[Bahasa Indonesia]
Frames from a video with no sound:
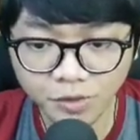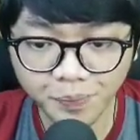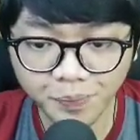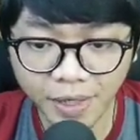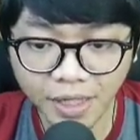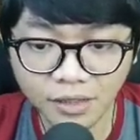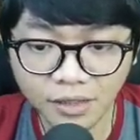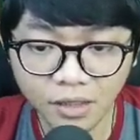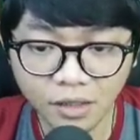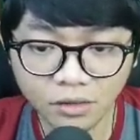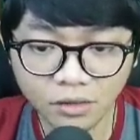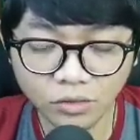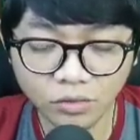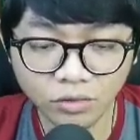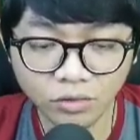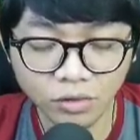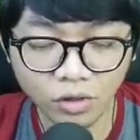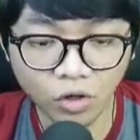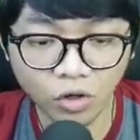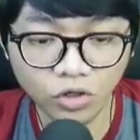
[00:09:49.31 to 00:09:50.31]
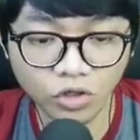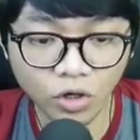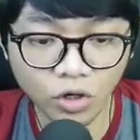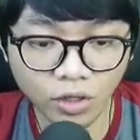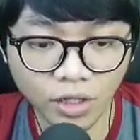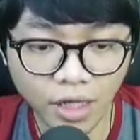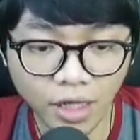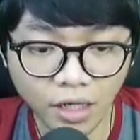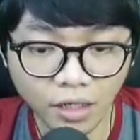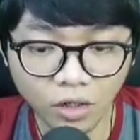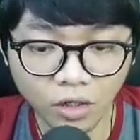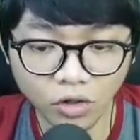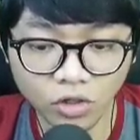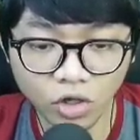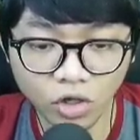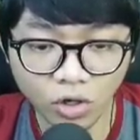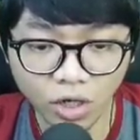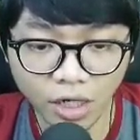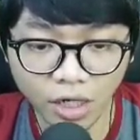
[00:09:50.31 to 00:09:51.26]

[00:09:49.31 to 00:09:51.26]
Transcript: spider tuh. Kroyok ya, kroyok.